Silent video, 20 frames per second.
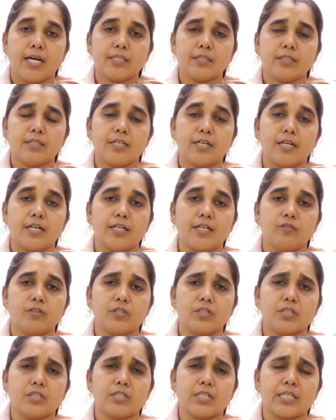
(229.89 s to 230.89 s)
அந்த
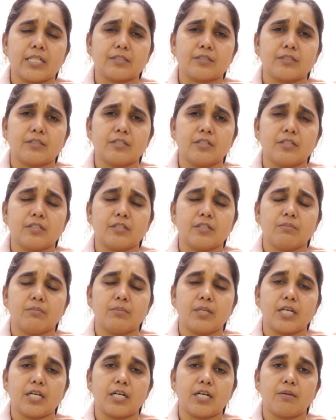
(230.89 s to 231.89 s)
அளவுக்கு கர்த்தருக்கு
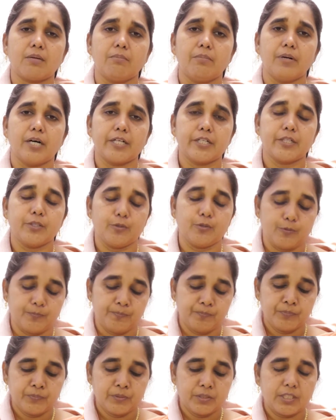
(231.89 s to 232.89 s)
மேலே பயம்
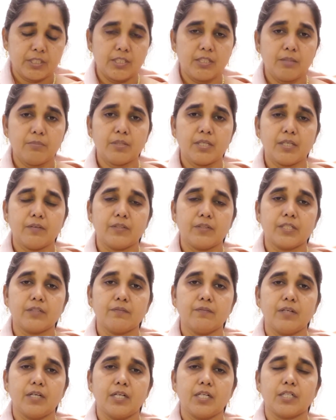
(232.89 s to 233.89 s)
தீமையை விட்டு
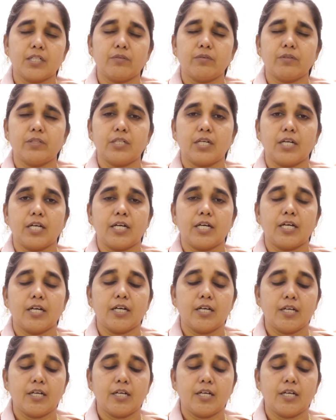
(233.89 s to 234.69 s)
விலகுவதில்